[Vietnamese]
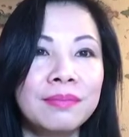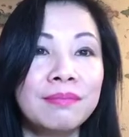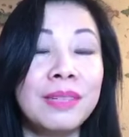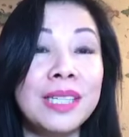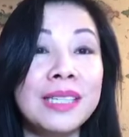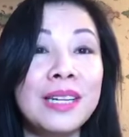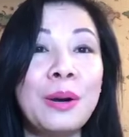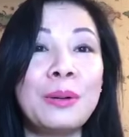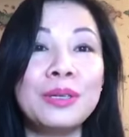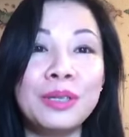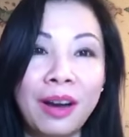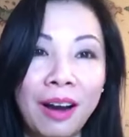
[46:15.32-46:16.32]
mình sẽ
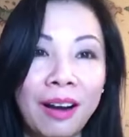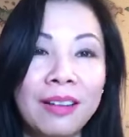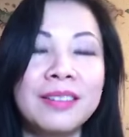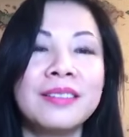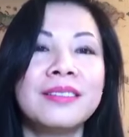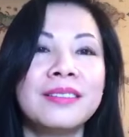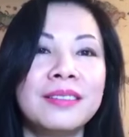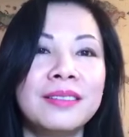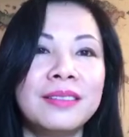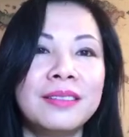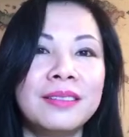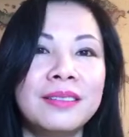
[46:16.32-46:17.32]
độ được họ
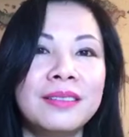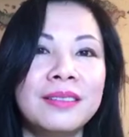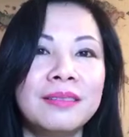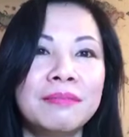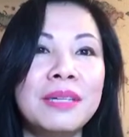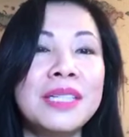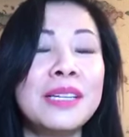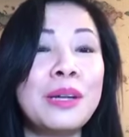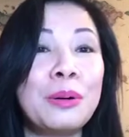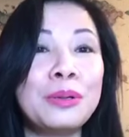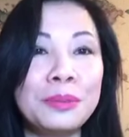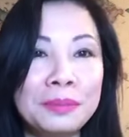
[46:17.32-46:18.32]
mình sẽ
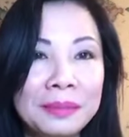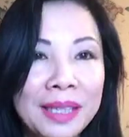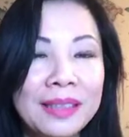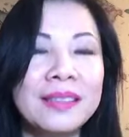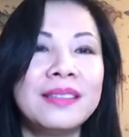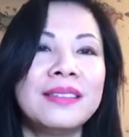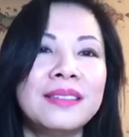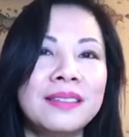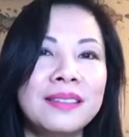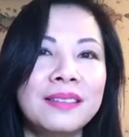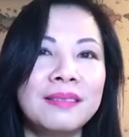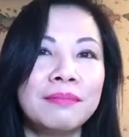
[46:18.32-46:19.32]
độ được mình
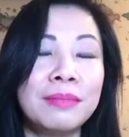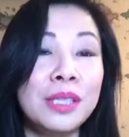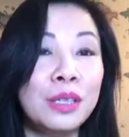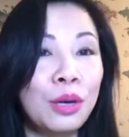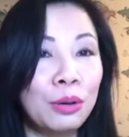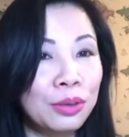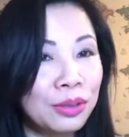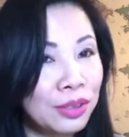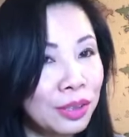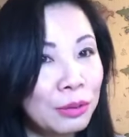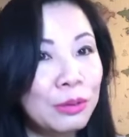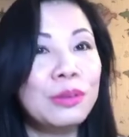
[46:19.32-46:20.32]
mình sẽ độ được
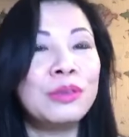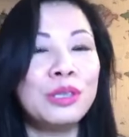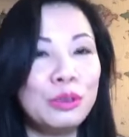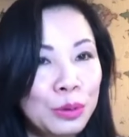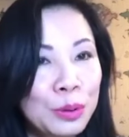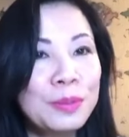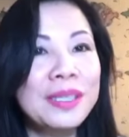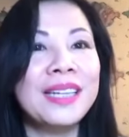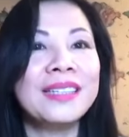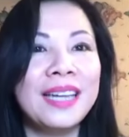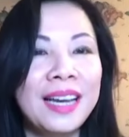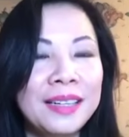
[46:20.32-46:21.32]
nhiều nhiều chúng
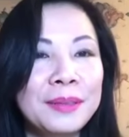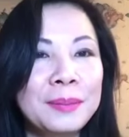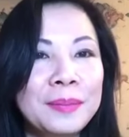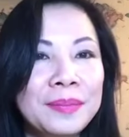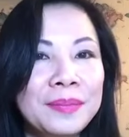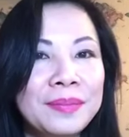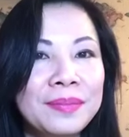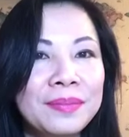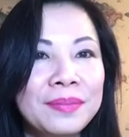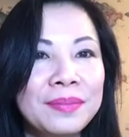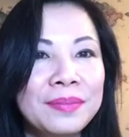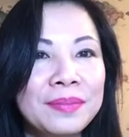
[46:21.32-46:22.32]
sanh khác
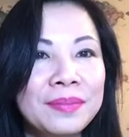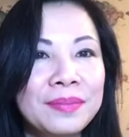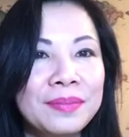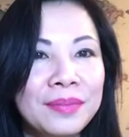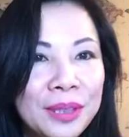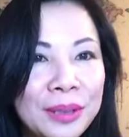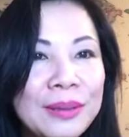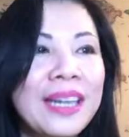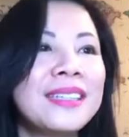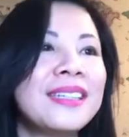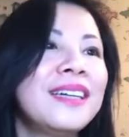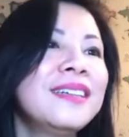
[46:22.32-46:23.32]
cố
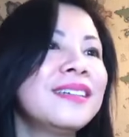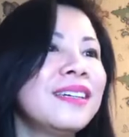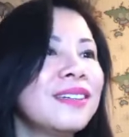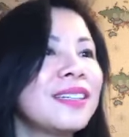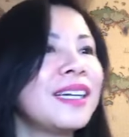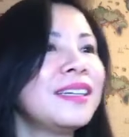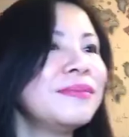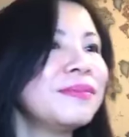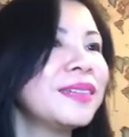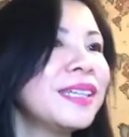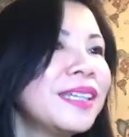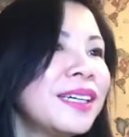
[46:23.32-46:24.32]
gắng nhé ok
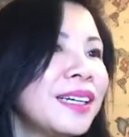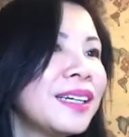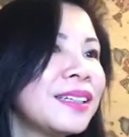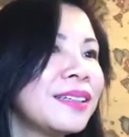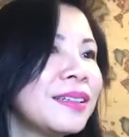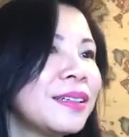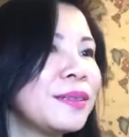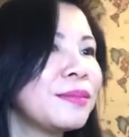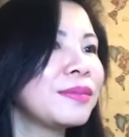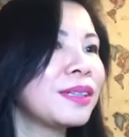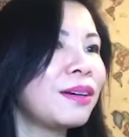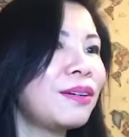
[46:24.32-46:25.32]
rồi
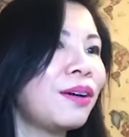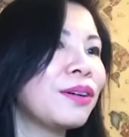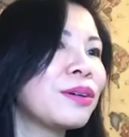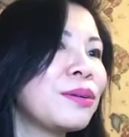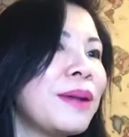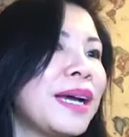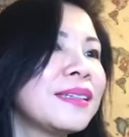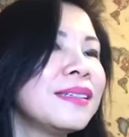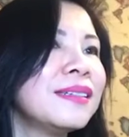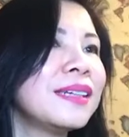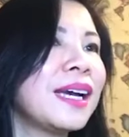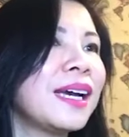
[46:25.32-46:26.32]
câu hỏi của bạn
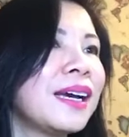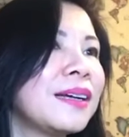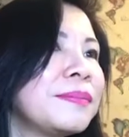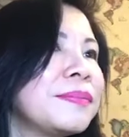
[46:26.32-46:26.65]
dương hà